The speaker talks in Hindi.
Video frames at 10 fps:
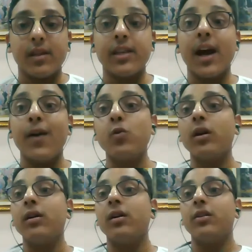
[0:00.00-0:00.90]
क्या
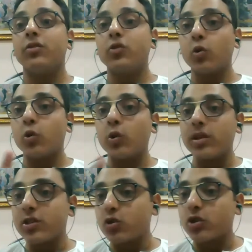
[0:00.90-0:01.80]
हुआ दोनों
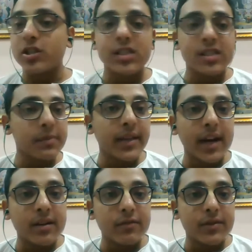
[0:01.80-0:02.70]
के सिचुएशंस में
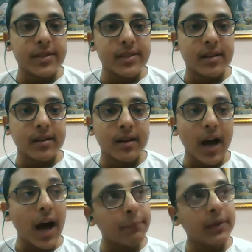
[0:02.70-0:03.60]
क्या डिफरेंस
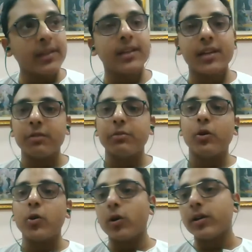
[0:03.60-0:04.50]
था आपके देखने में
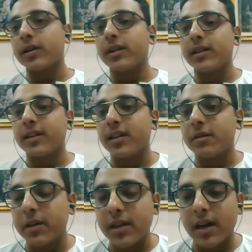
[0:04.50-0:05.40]
और डॉक्टर के देखने
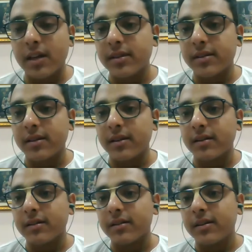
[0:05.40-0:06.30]
में क्या अंतर था
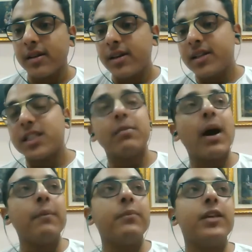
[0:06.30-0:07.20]
जब
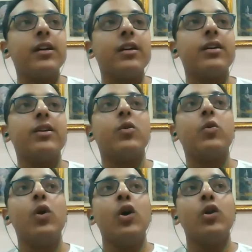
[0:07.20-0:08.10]
आप देख रहे हो
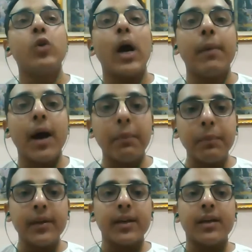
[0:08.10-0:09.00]
तो आप
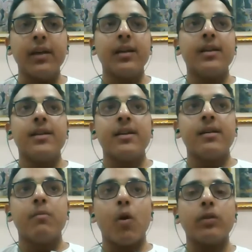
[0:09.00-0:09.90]
अपने
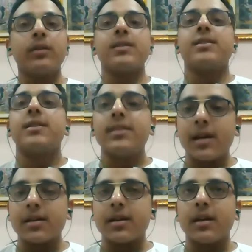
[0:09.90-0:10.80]
भौतिक
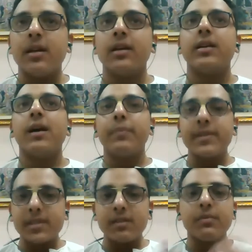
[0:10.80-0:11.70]
संसार के या
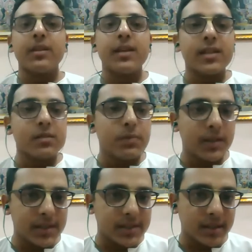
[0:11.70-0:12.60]
अपने सीमित
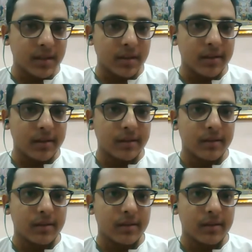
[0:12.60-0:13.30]
एक्सपीरियंस से देख रहे हैं